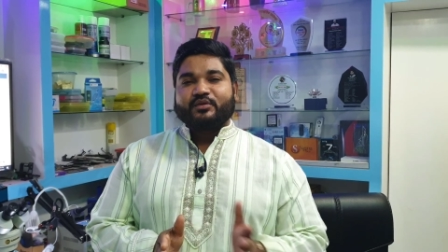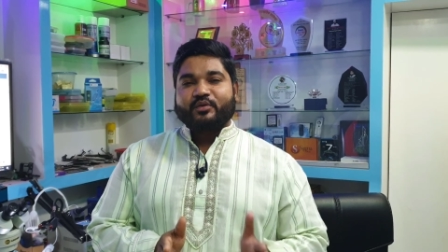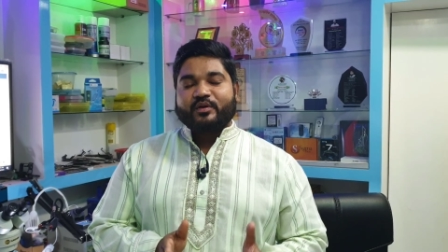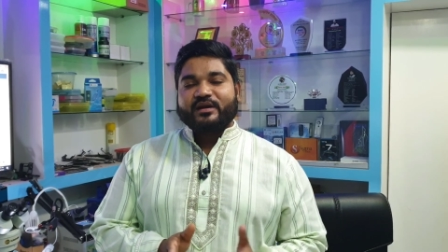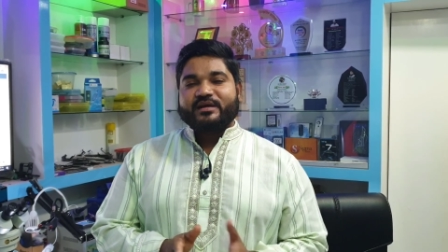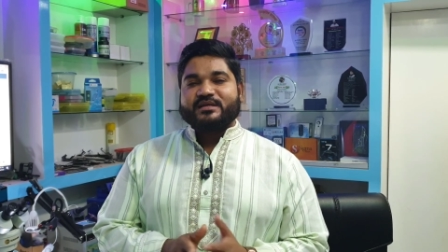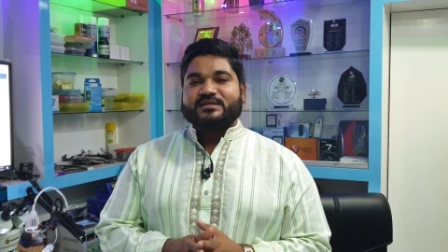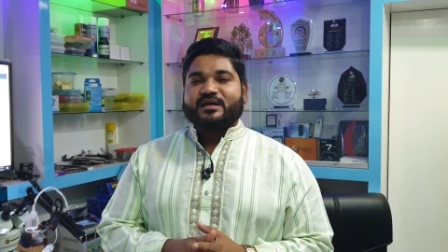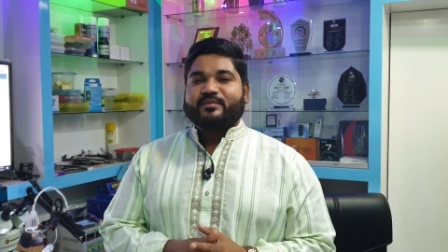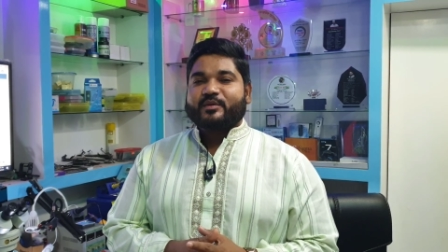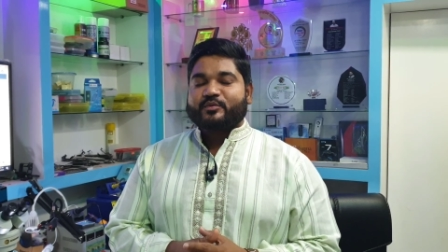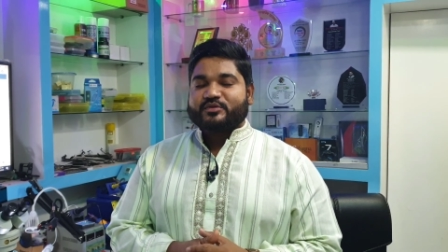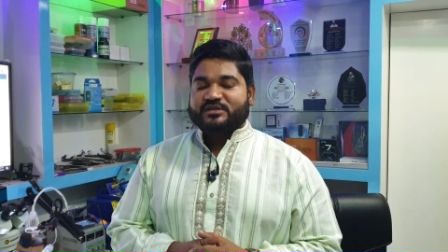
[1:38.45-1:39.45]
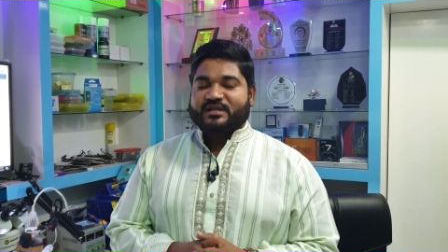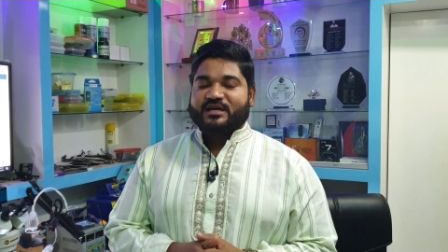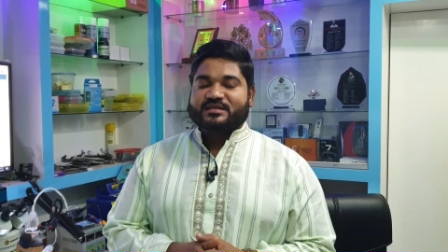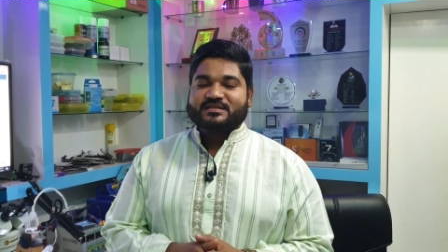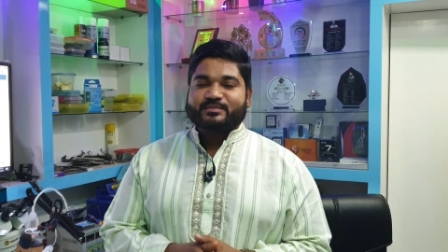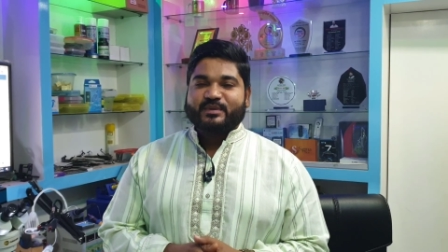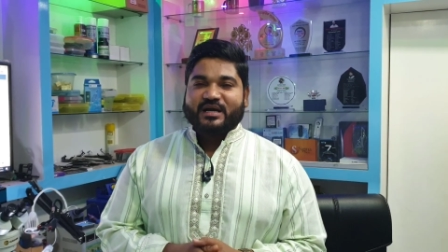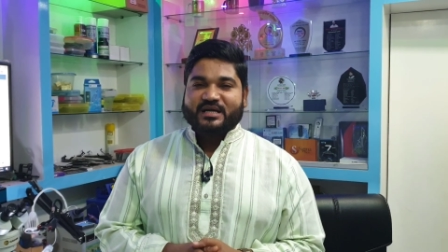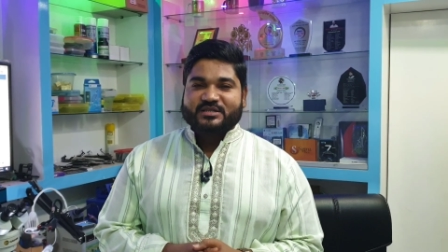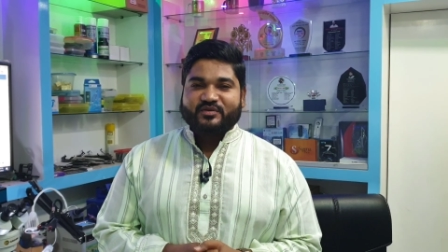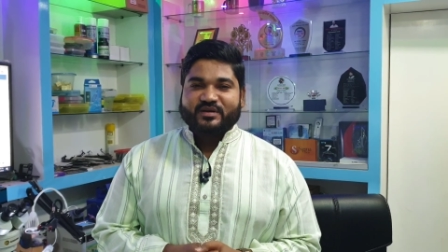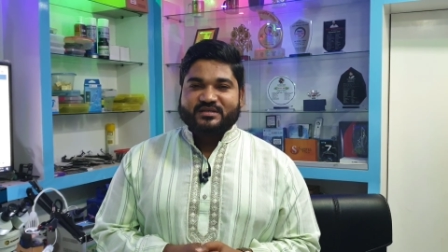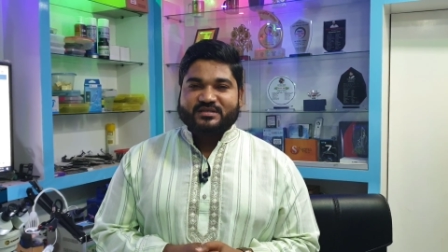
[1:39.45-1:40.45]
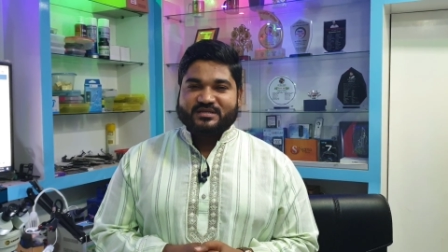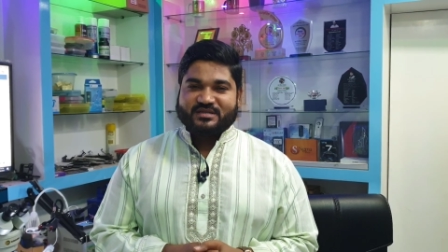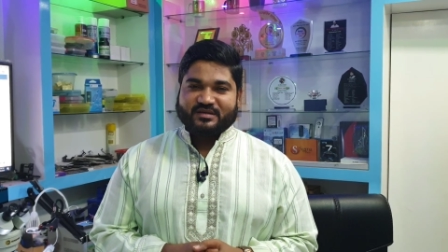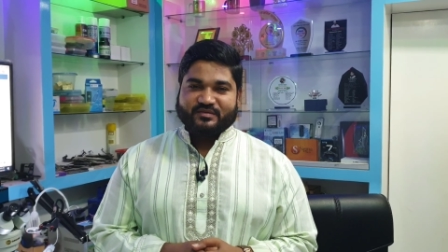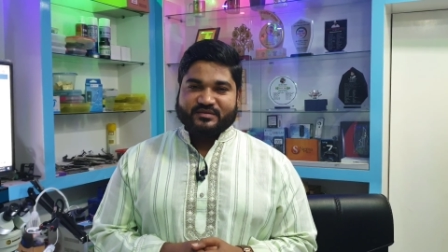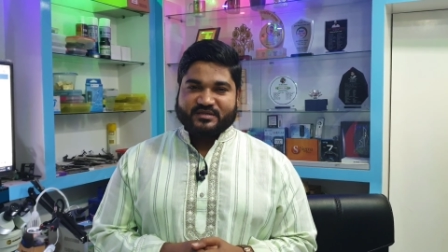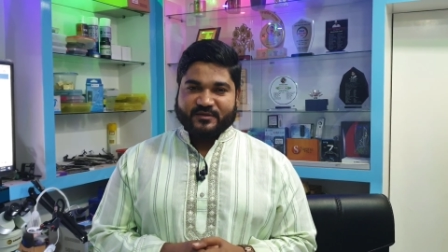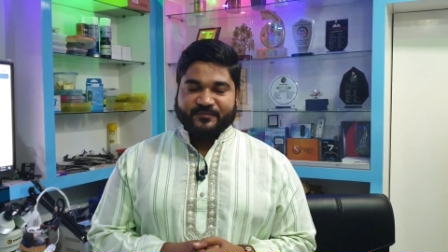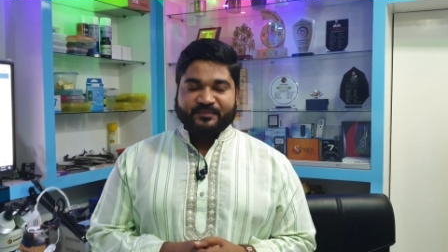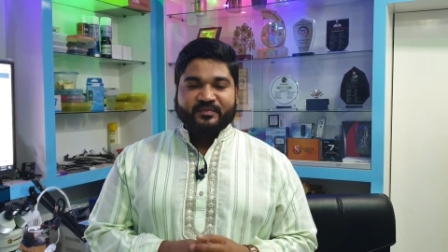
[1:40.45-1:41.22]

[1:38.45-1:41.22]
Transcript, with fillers: দোকানে এসে আমরা বসে থাকছি বা কাজ করার চেষ্টা করছি